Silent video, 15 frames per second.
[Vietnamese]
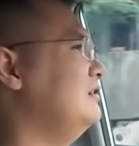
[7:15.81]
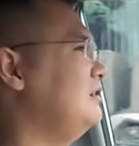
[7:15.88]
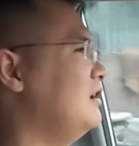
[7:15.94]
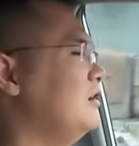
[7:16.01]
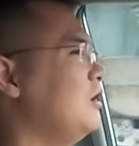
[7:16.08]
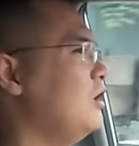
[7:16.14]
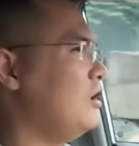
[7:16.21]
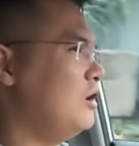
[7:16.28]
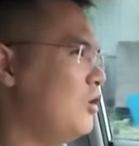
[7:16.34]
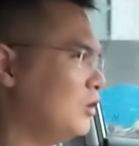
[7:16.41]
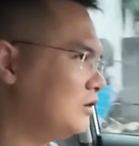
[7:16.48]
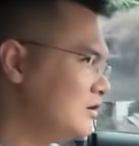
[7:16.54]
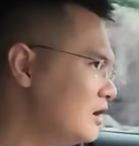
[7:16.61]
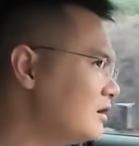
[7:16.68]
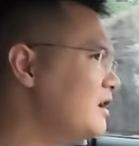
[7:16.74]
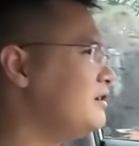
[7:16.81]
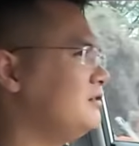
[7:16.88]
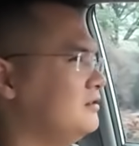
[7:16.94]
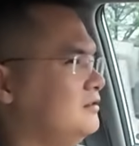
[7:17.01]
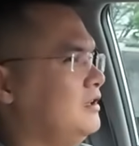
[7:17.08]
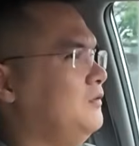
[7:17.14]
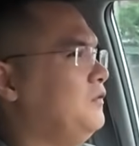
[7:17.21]
là ngọt nước đấy
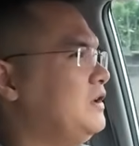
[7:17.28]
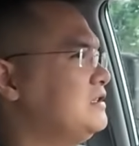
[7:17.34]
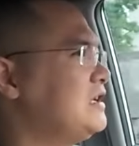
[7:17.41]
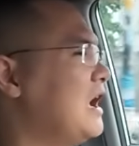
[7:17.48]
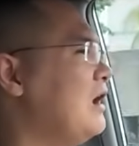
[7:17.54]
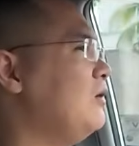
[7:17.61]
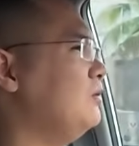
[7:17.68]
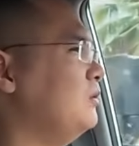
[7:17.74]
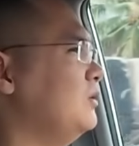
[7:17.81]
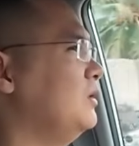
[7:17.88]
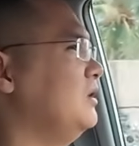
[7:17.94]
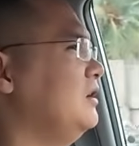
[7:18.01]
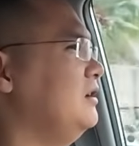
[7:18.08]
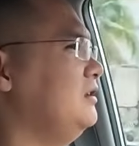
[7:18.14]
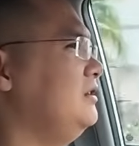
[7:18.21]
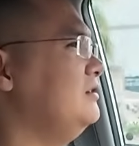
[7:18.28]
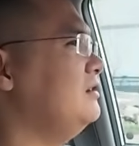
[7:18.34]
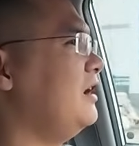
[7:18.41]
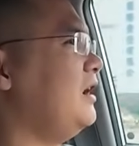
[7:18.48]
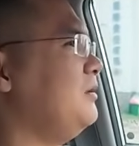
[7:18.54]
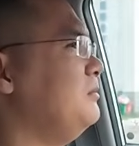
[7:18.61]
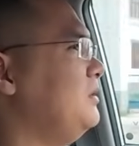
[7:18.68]
tại vì sao
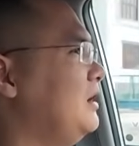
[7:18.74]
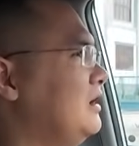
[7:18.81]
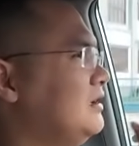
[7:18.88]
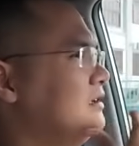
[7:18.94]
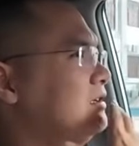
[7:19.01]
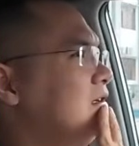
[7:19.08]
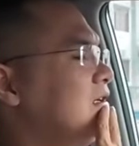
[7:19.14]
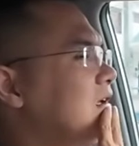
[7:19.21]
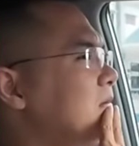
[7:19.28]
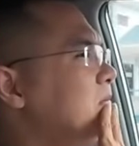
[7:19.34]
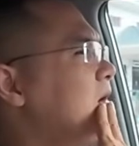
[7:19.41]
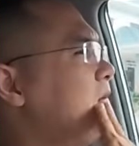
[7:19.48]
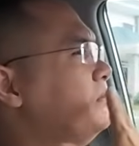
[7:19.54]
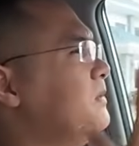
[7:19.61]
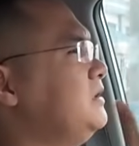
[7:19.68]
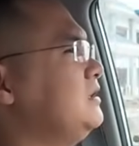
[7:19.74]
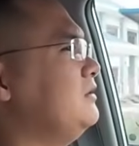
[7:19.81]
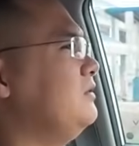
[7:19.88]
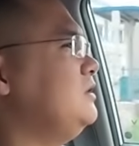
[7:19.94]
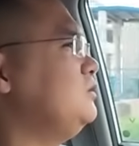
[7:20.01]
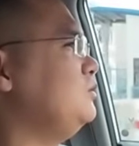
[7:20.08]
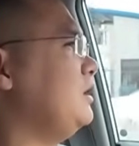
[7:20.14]
như em là em ngẫm bây
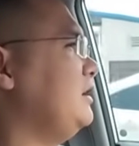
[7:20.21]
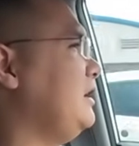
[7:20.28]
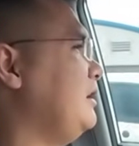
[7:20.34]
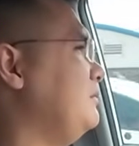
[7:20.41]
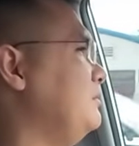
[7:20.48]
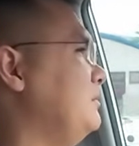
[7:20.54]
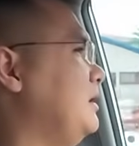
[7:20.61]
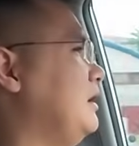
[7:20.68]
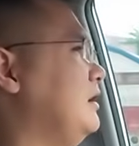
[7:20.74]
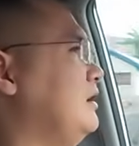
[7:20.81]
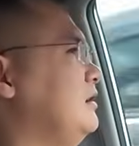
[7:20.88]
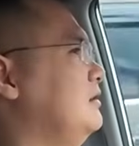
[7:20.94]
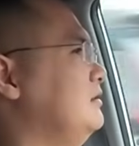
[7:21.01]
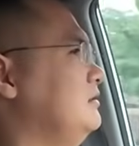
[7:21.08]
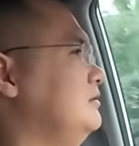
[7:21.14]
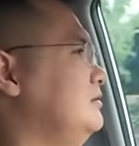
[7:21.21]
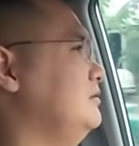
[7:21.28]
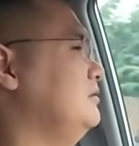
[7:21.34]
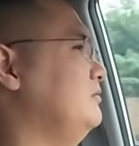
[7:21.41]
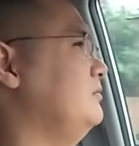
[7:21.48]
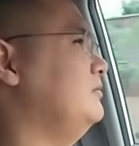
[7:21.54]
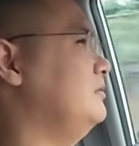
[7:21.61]
giờ ví dụ anh em mà
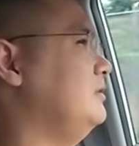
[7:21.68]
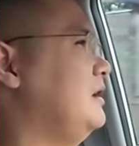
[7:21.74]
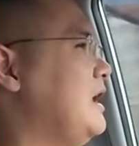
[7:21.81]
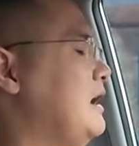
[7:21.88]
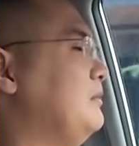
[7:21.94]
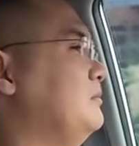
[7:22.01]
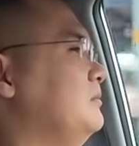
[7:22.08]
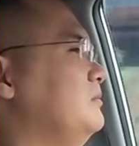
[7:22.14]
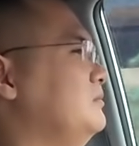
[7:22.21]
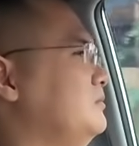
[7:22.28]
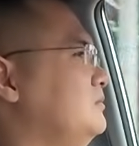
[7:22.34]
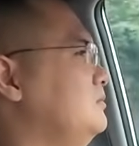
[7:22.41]
làm